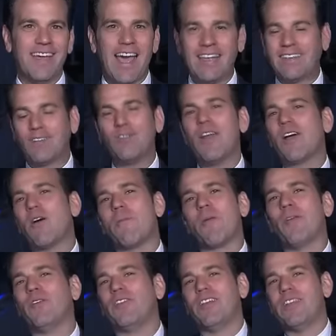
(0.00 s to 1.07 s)
Esta es una
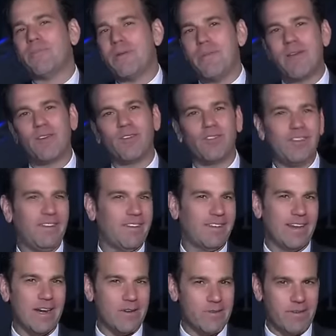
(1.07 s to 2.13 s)
coproducción de Primero
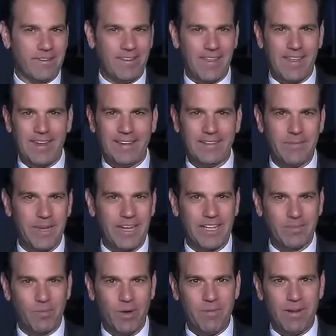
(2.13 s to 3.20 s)
Noticias y la Universidad de las
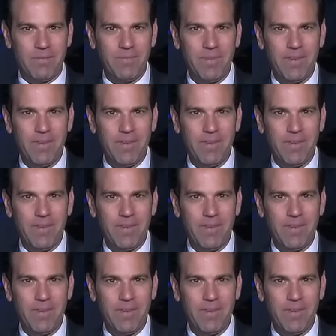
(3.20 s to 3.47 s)
Américas Puebla,